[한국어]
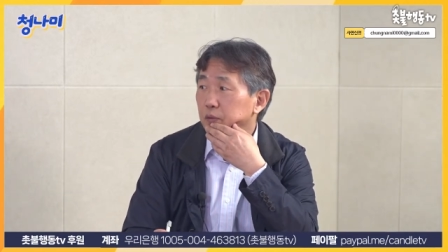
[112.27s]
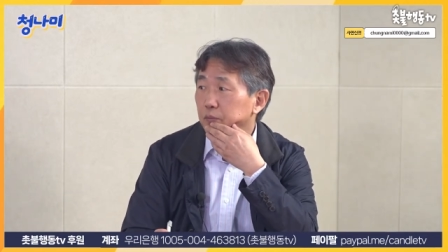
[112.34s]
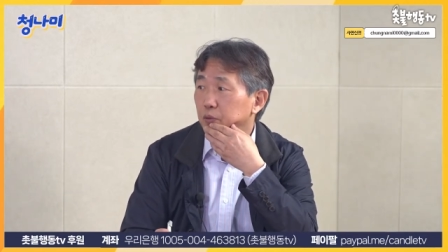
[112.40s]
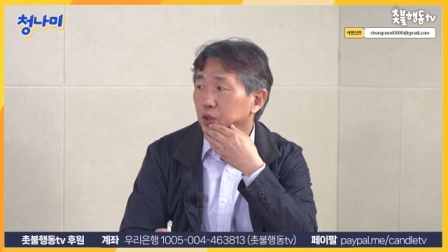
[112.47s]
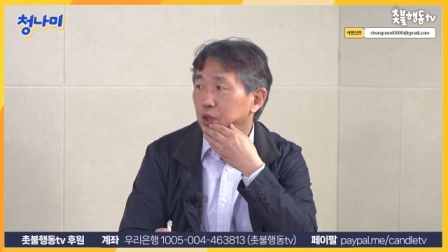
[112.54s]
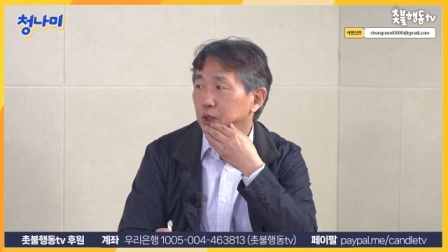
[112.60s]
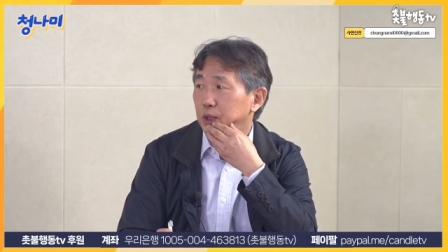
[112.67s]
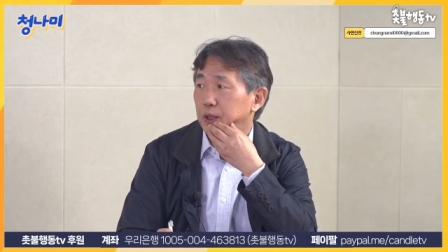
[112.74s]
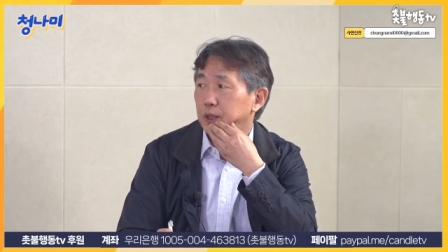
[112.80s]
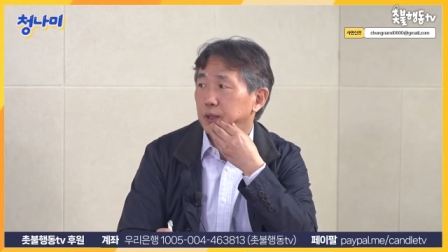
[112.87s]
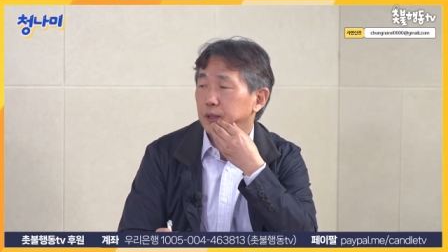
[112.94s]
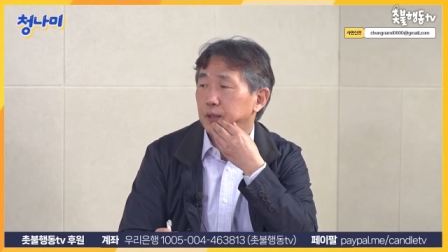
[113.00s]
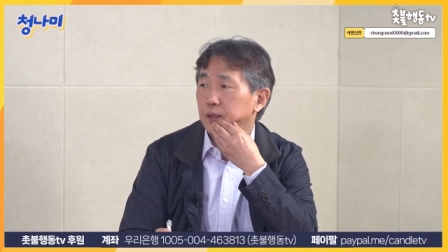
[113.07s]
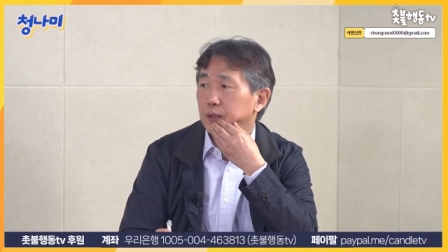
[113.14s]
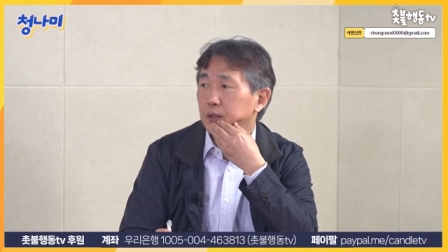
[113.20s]
네. 얘들은
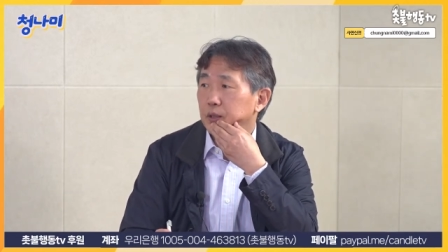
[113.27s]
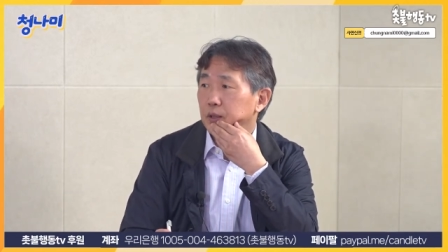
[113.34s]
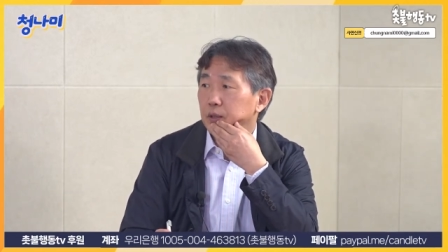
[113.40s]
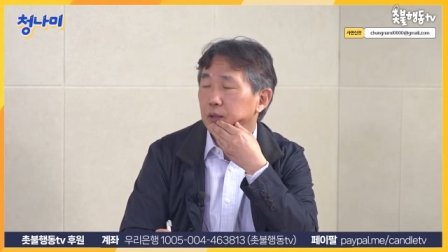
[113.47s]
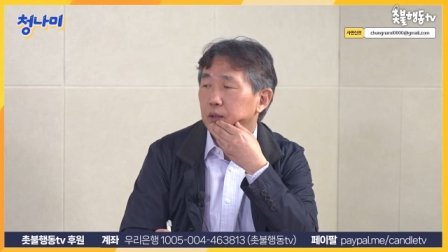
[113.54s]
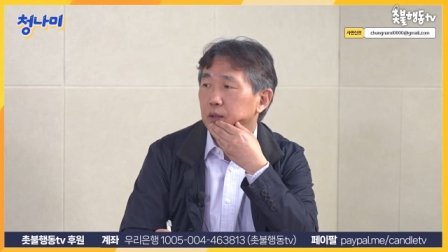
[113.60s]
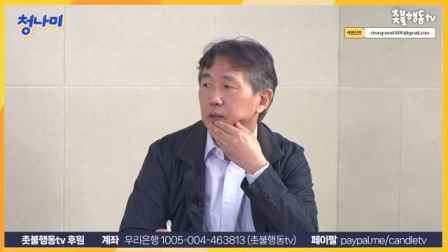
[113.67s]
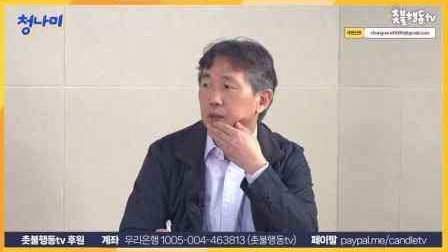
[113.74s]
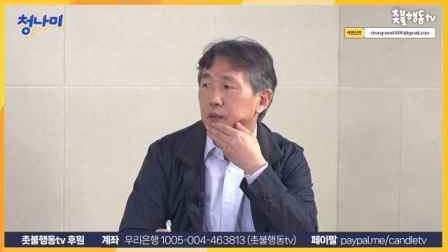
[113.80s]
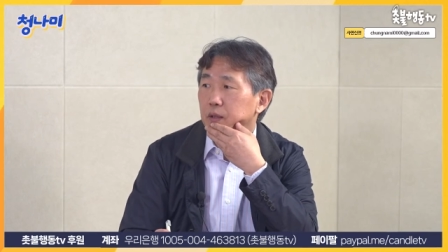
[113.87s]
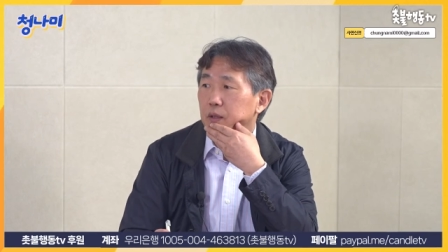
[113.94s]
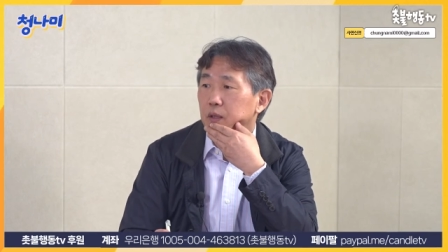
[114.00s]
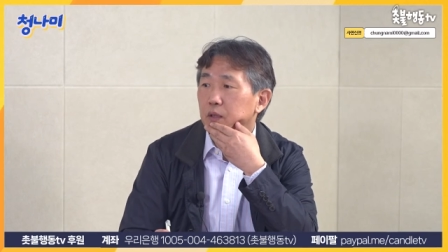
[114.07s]
음.